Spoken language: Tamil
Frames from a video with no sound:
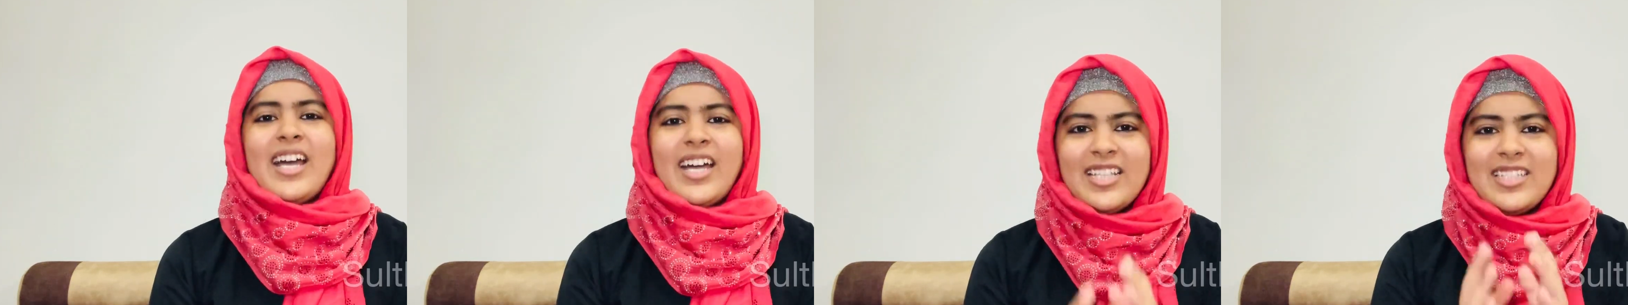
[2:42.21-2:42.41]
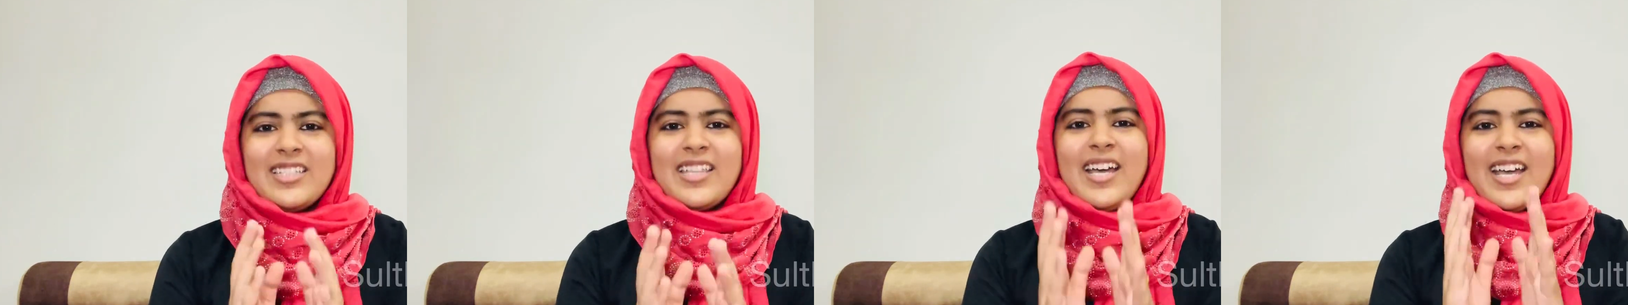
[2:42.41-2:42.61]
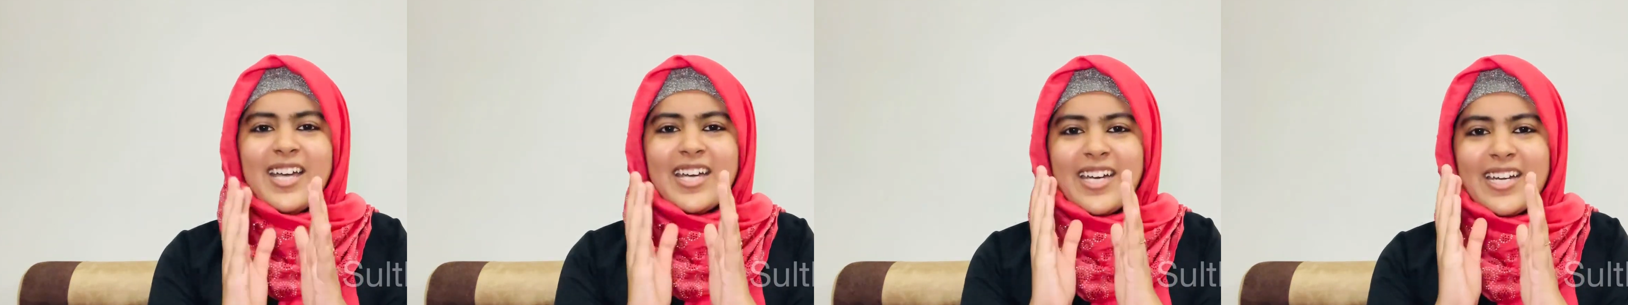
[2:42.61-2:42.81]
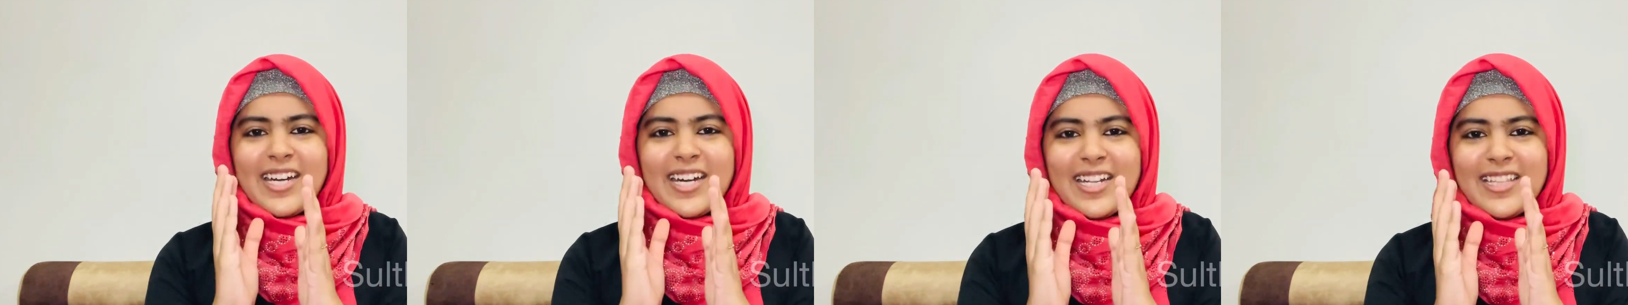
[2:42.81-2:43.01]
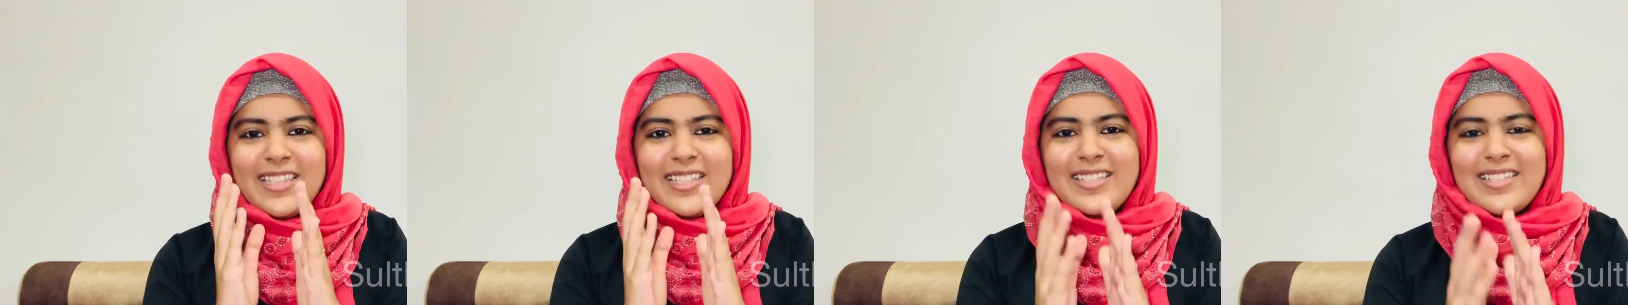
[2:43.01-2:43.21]
அதுதான் அங்கே
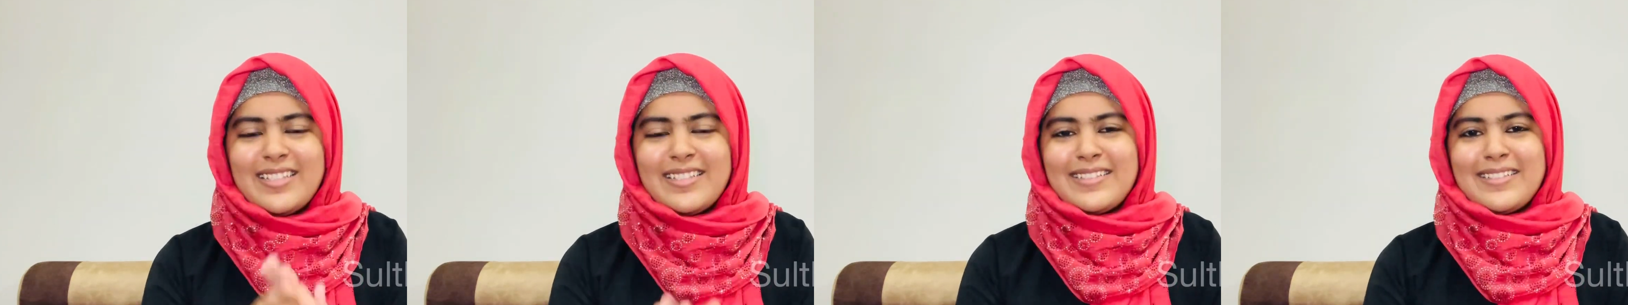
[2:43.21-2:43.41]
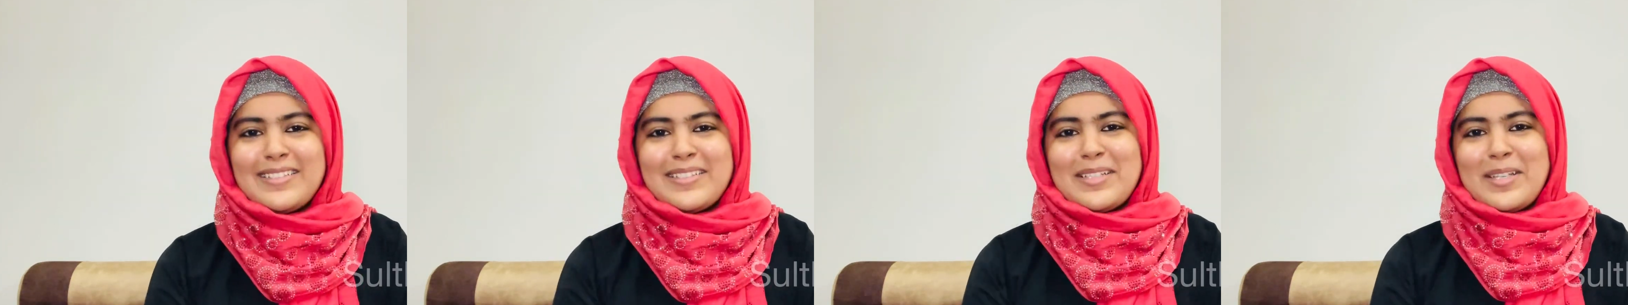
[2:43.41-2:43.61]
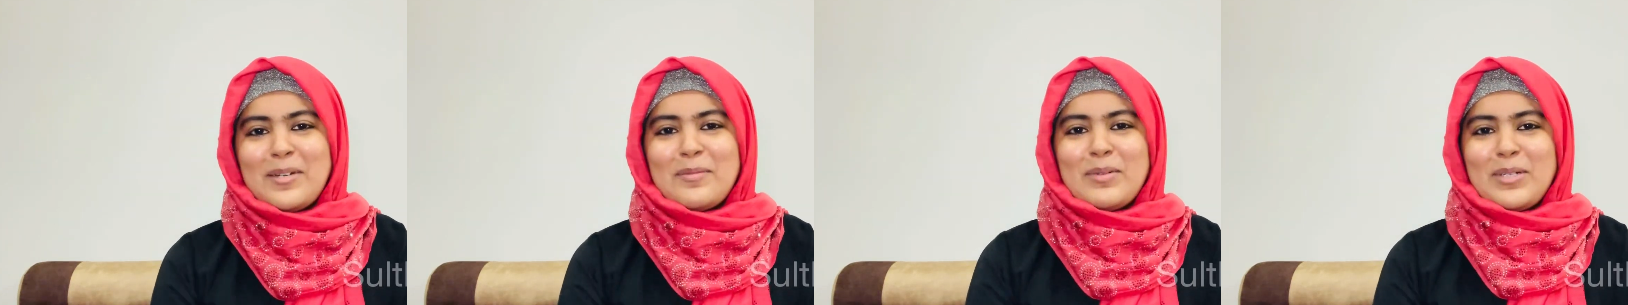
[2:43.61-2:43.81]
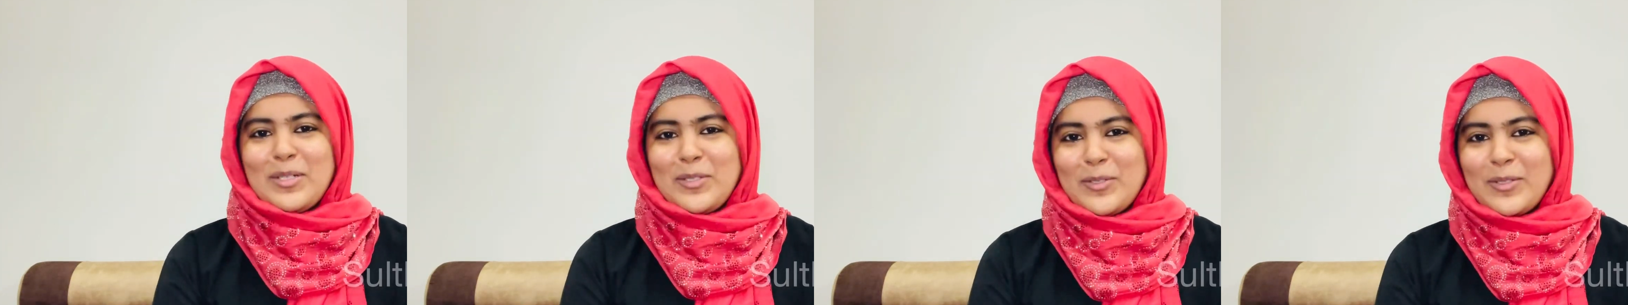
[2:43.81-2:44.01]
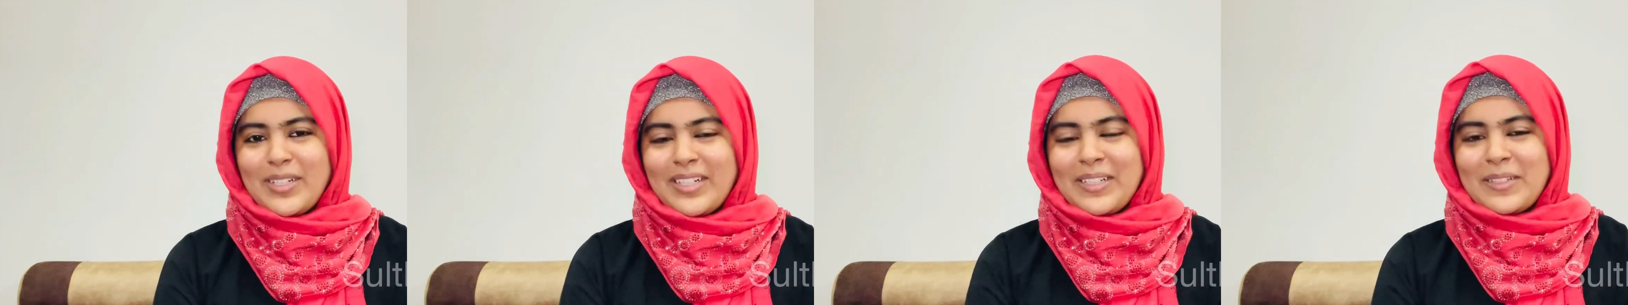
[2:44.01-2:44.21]
நடந்தது
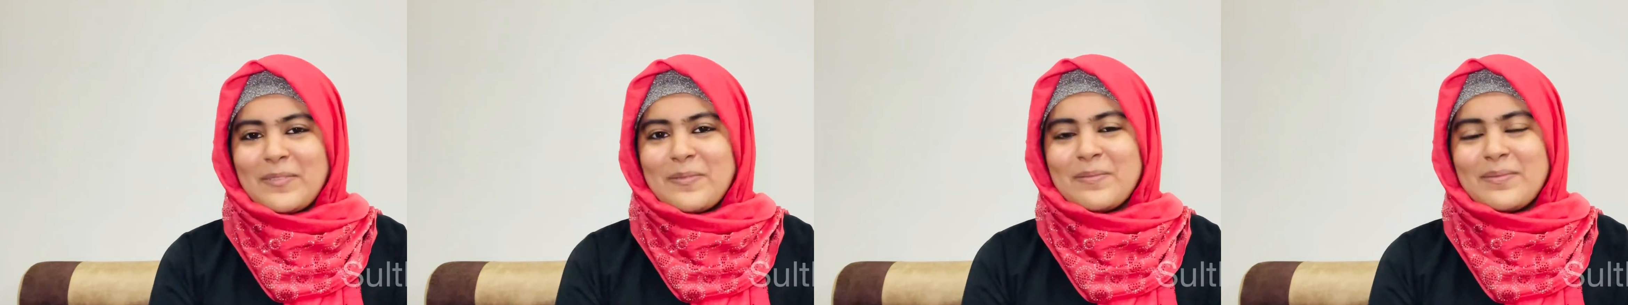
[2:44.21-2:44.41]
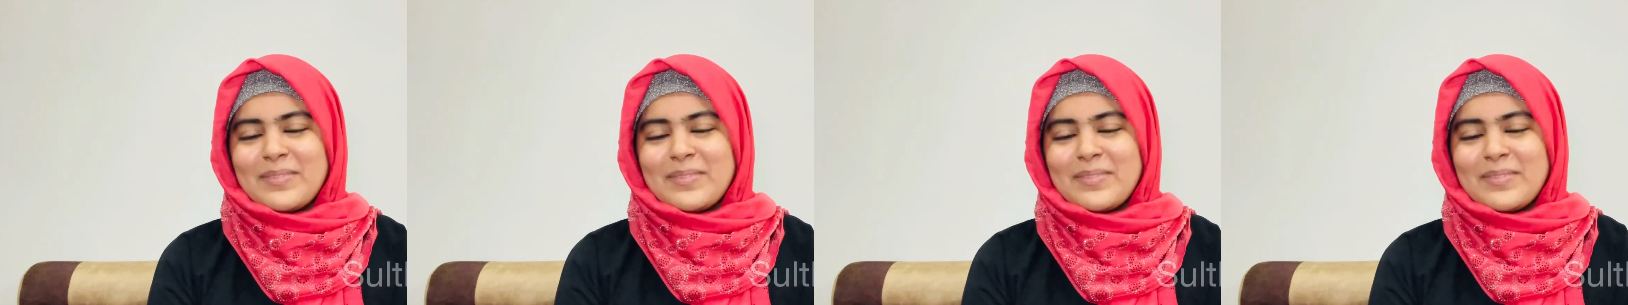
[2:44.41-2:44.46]
அப்படின்னு சொல்கிறார்